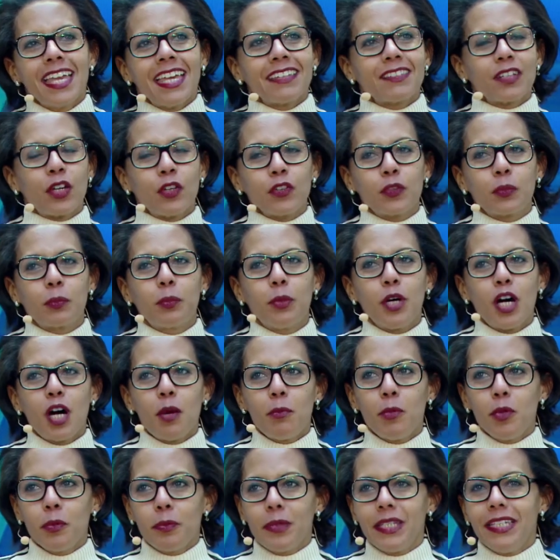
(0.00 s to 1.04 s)
Transport,
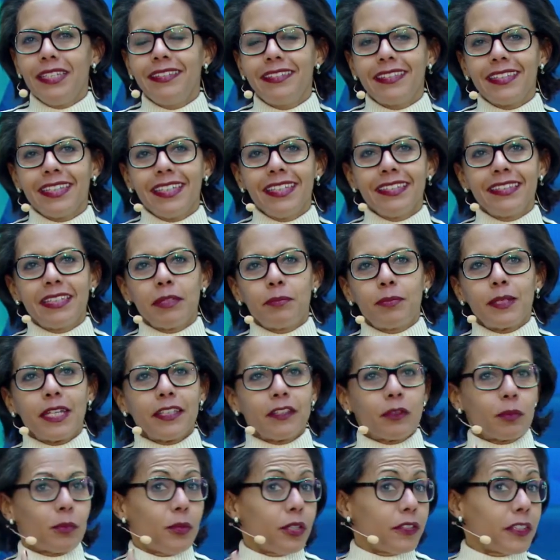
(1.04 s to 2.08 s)
mobilité,
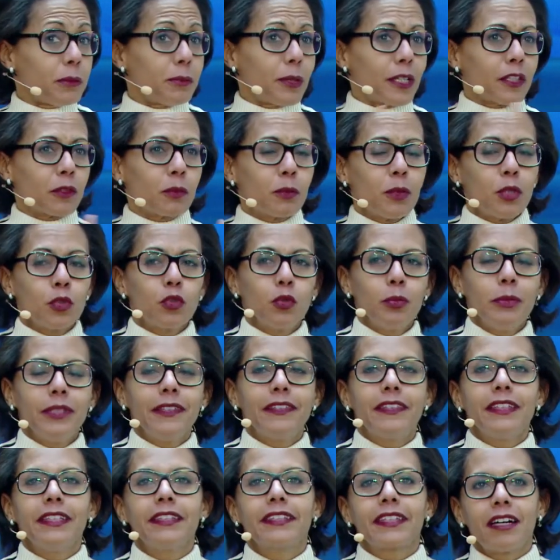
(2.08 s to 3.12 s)
déplacement, déplacement
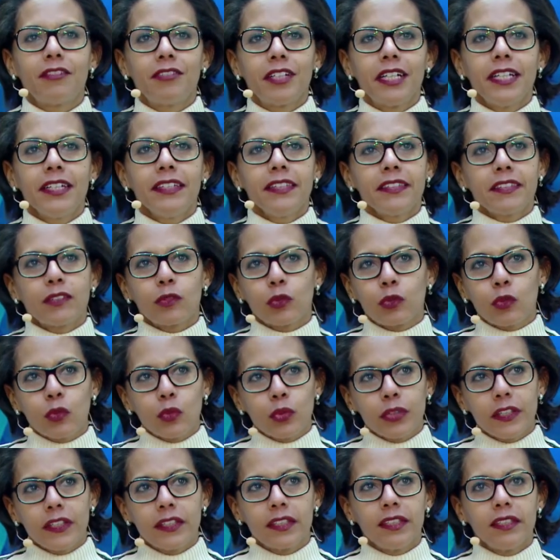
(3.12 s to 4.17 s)
domicile-travail, ce sont
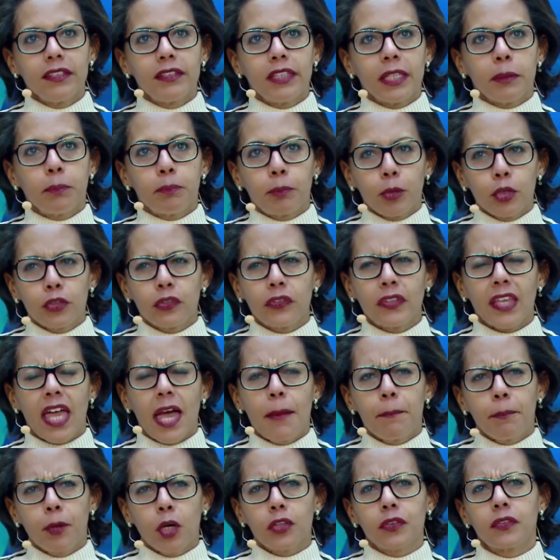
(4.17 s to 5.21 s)
des, postes
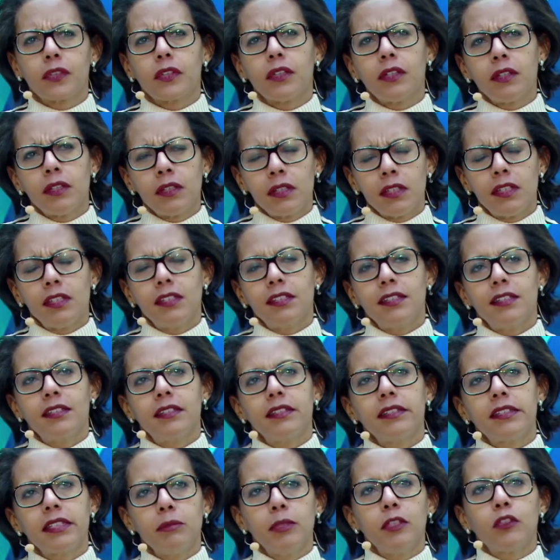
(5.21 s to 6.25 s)
importants euh,
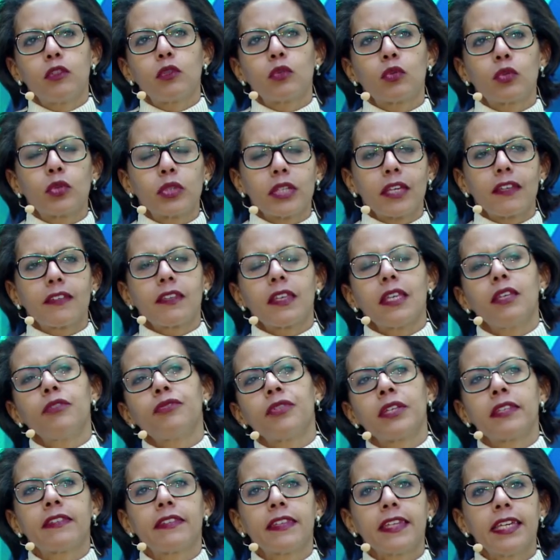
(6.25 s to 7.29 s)
d'émissions de gaz à
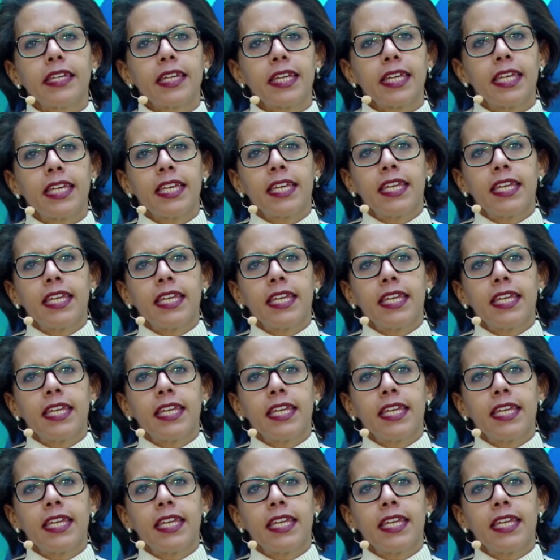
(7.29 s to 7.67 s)
effet de serre.